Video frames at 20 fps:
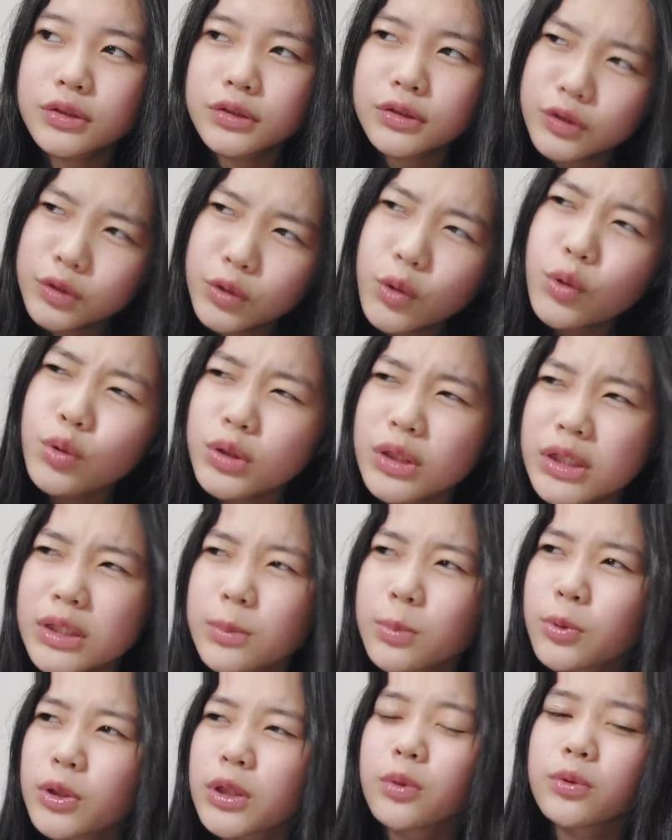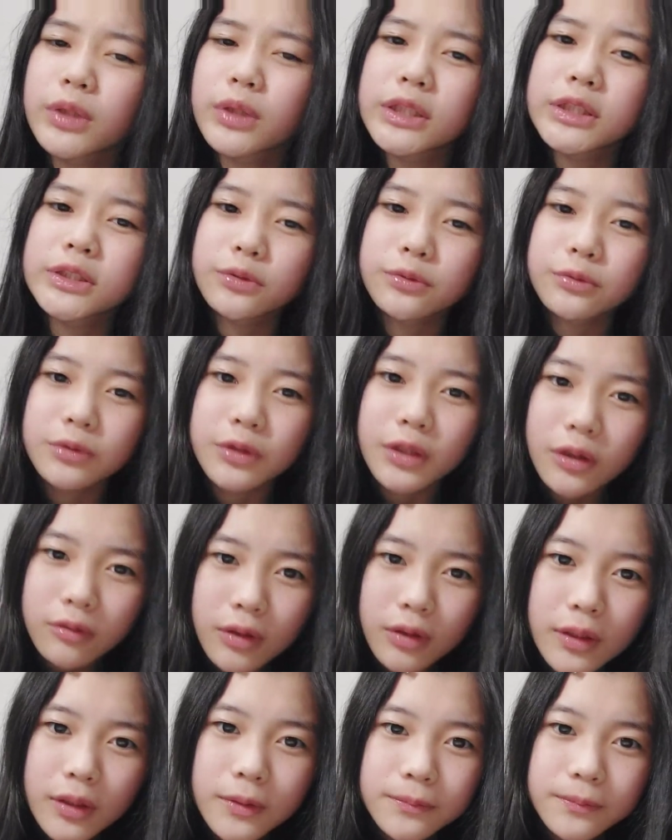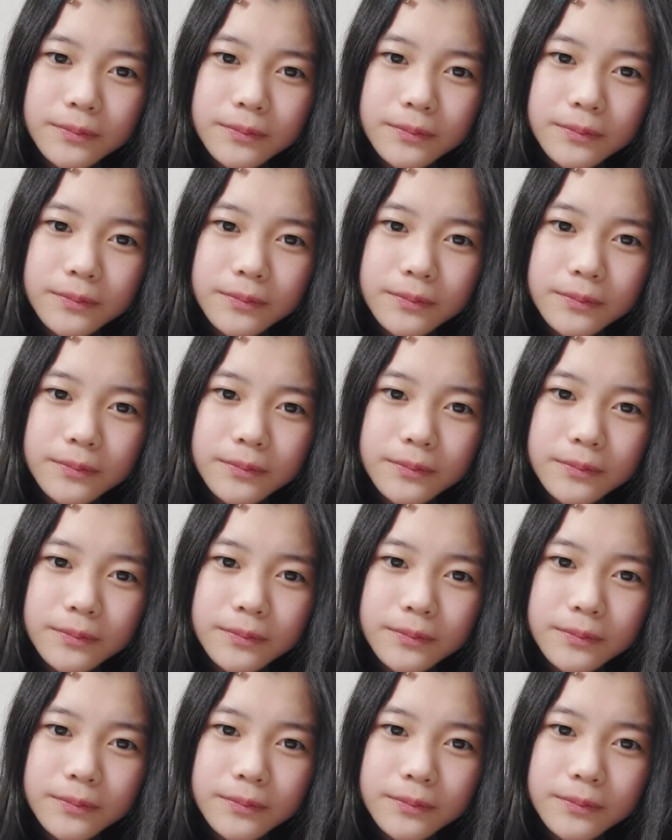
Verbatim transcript: 小規模で同じ音なのかな